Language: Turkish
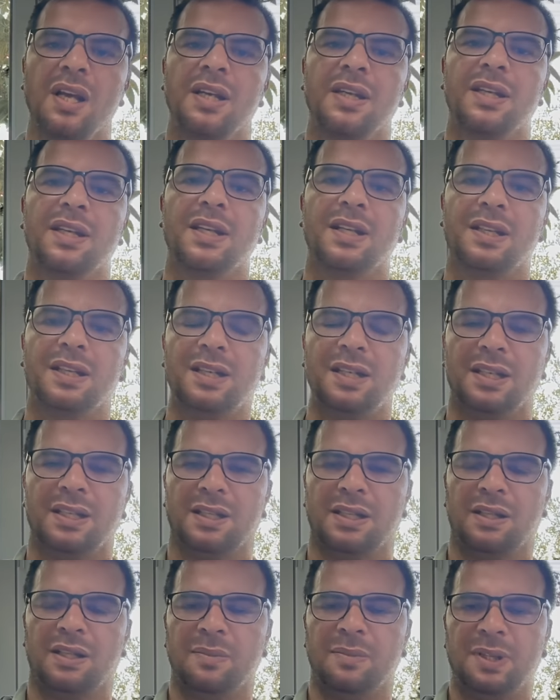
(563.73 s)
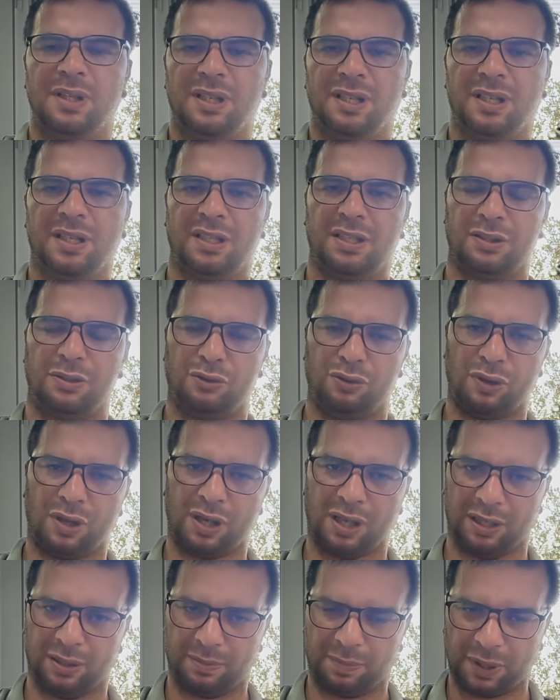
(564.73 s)
Yana yana Amerika'da şu
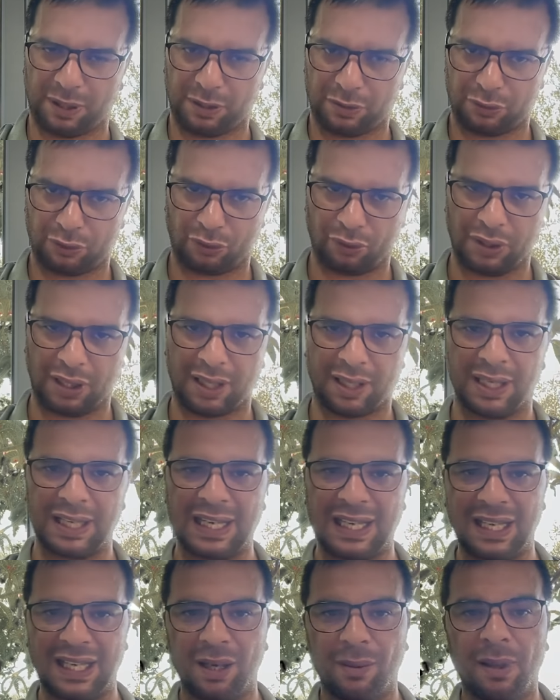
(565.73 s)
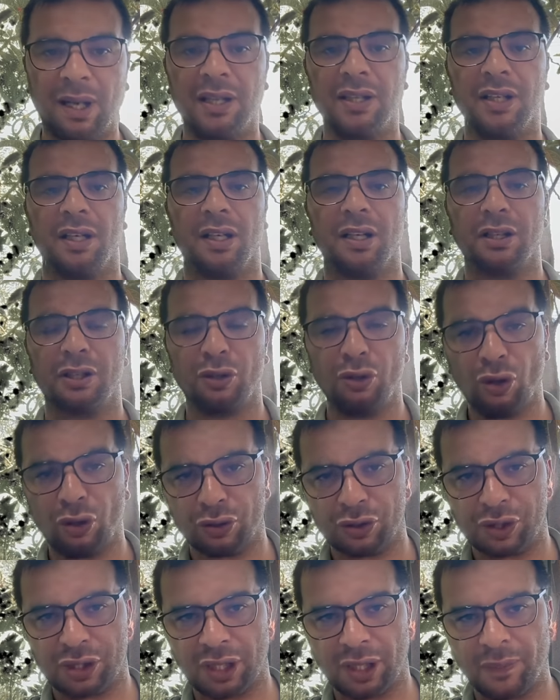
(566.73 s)
an patronlar eleman
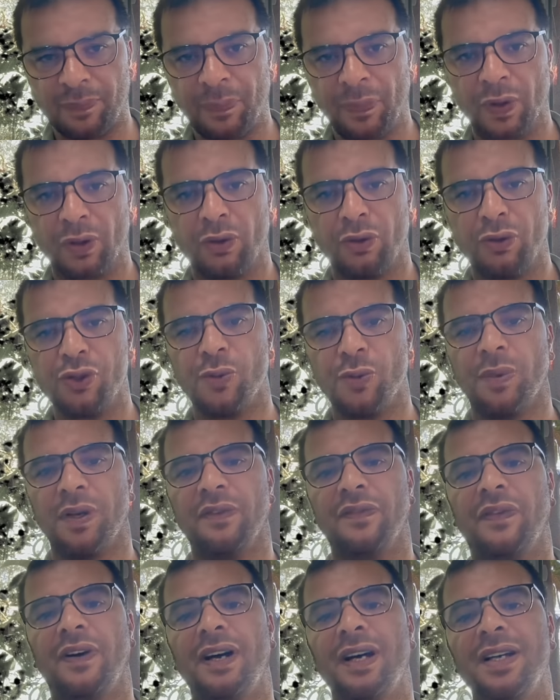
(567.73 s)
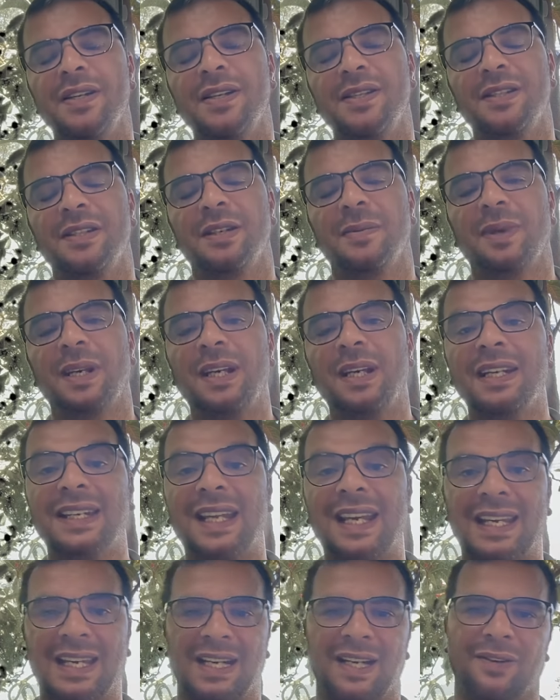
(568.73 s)
arıyorsa o zaman faiz indirmeye
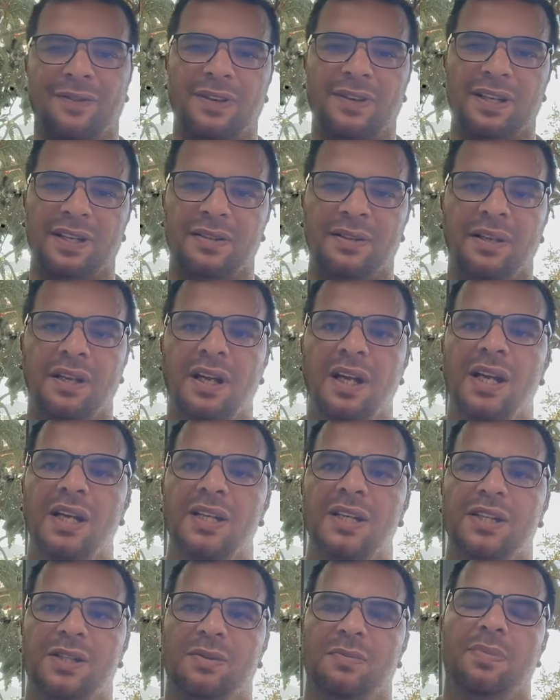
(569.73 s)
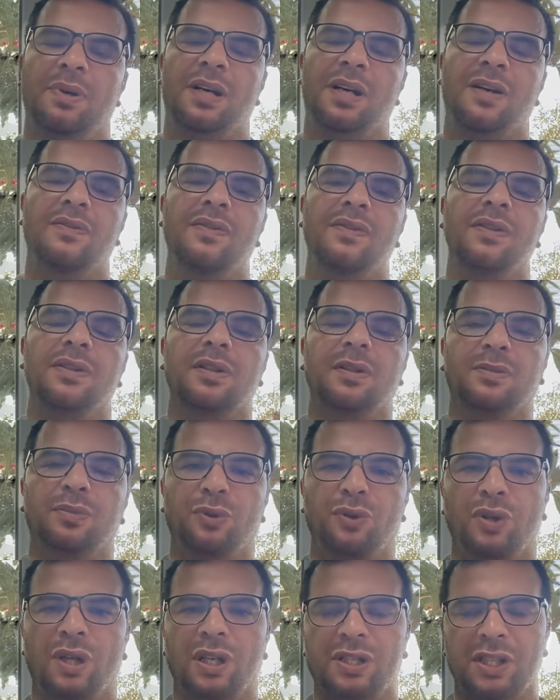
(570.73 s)
ne gerek var? Şimdi Powell'ın da
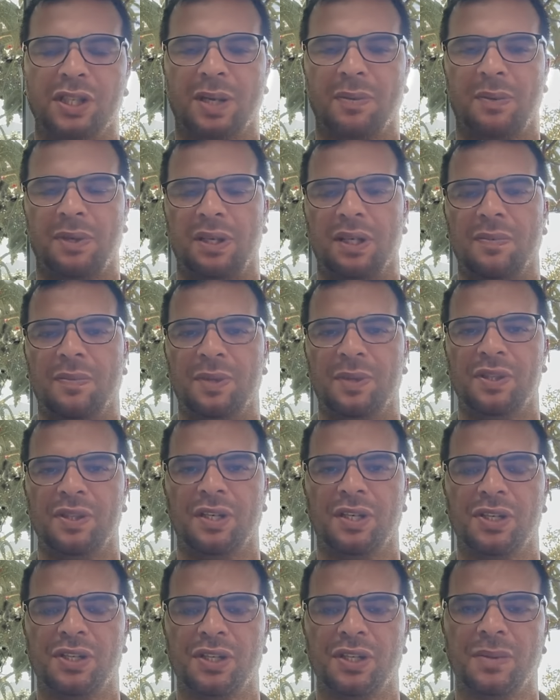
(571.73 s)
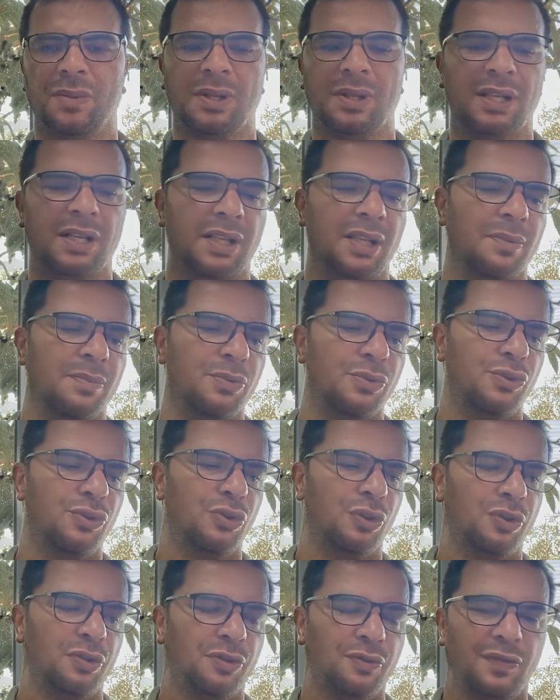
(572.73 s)
bugün akşamki yapacağı açıklamalardan bu
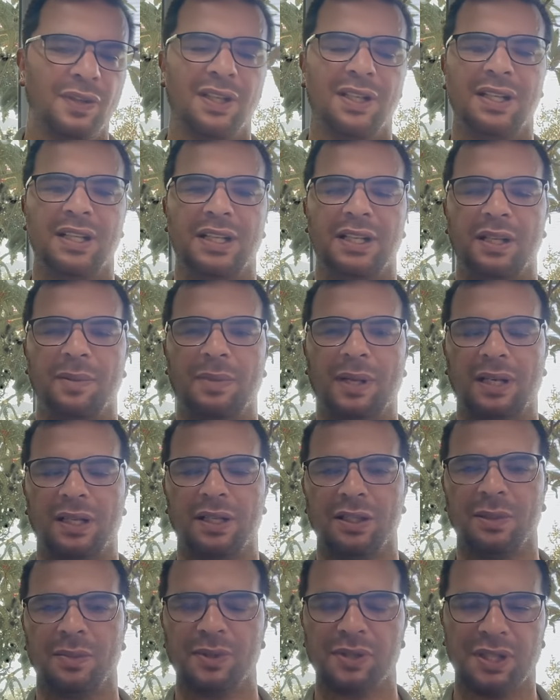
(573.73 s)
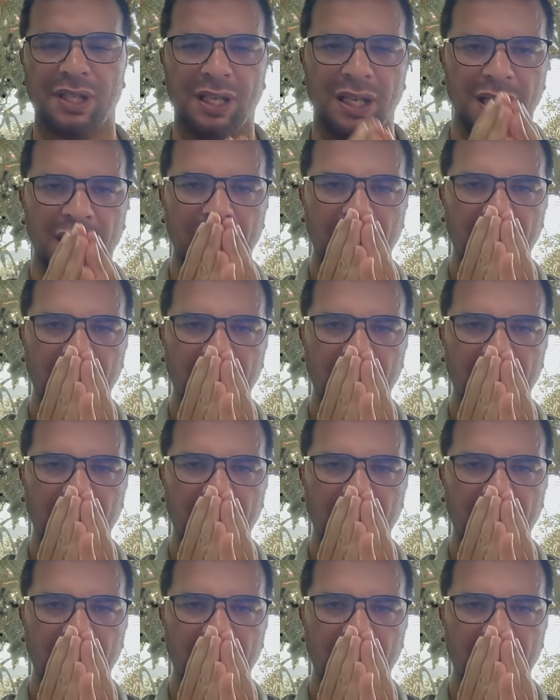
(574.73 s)
Joyce verilerine baktığımızda